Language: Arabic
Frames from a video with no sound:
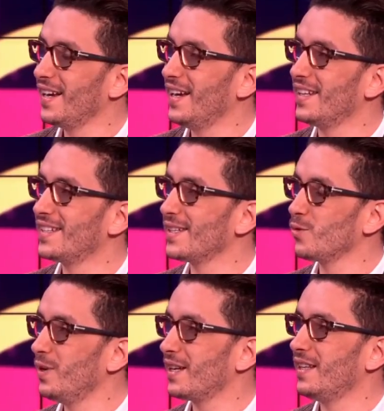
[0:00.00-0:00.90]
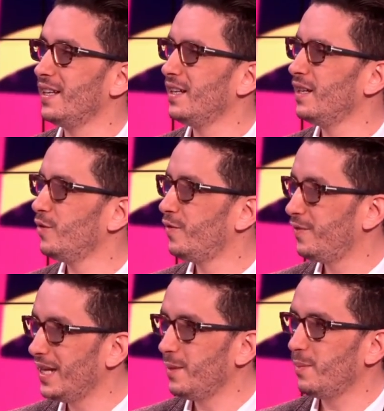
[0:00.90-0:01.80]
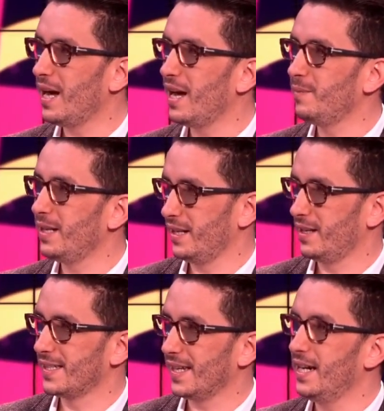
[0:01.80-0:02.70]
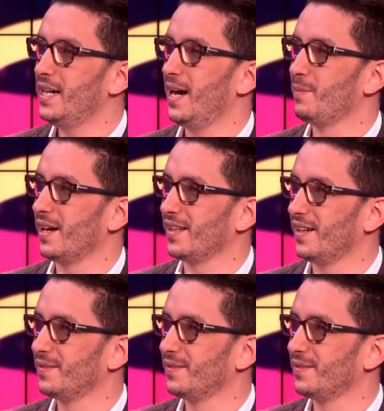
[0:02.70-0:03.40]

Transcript: كان عندك تصوير ديال فيلم امريكي صحيح ام خطا